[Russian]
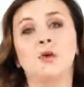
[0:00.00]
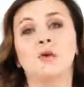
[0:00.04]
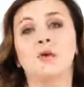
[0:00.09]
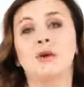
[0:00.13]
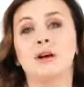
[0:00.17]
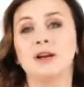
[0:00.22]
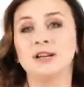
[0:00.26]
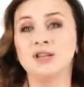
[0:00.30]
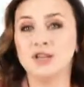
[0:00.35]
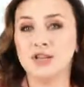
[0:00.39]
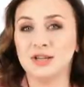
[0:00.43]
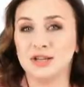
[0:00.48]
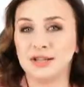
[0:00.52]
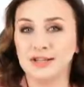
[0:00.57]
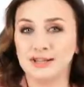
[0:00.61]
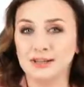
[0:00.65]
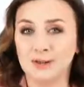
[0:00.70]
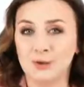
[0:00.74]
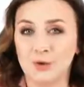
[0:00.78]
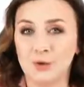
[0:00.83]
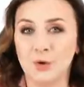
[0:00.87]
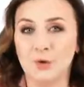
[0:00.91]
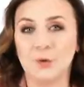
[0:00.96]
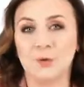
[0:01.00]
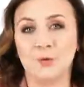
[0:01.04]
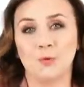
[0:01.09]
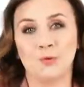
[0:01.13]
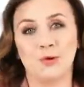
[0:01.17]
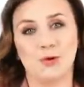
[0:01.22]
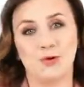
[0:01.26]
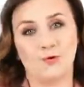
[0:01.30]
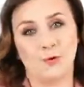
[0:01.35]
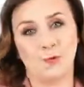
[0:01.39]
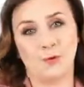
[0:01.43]
то каждый каталог
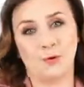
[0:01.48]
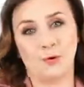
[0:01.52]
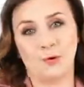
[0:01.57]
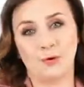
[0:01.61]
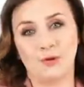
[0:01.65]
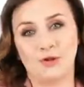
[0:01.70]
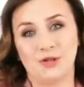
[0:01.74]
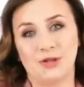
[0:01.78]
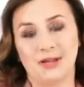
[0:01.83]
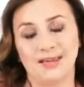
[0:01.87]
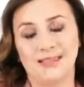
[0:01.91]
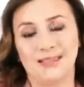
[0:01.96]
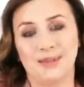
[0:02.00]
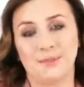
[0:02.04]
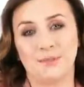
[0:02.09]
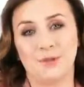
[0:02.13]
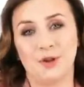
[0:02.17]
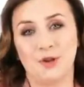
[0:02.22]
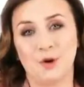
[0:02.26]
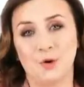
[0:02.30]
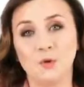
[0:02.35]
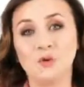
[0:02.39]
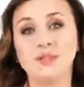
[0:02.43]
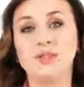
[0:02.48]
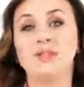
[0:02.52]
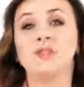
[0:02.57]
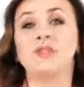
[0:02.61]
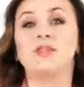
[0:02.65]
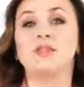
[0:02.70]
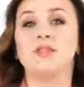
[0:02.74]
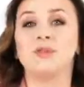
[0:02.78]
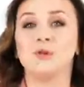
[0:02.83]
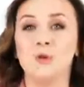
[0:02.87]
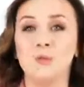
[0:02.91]
у него получается
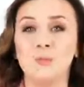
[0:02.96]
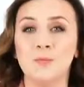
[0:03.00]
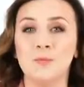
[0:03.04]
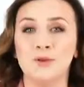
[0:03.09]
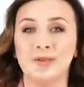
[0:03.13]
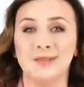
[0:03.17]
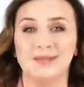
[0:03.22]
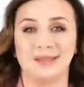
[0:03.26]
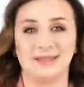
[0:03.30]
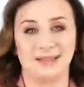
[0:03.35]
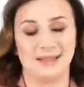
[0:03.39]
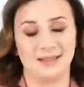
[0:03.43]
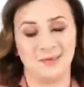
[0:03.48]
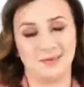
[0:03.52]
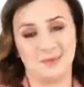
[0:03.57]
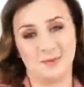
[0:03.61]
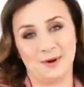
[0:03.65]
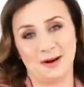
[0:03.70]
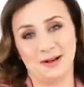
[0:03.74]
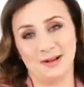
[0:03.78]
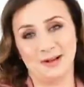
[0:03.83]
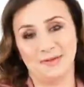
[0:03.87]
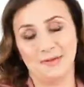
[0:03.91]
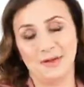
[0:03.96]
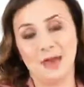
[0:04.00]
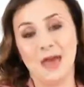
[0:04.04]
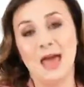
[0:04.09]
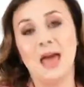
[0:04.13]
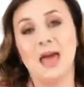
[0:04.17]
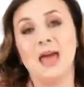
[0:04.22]
прирост 150 баллов.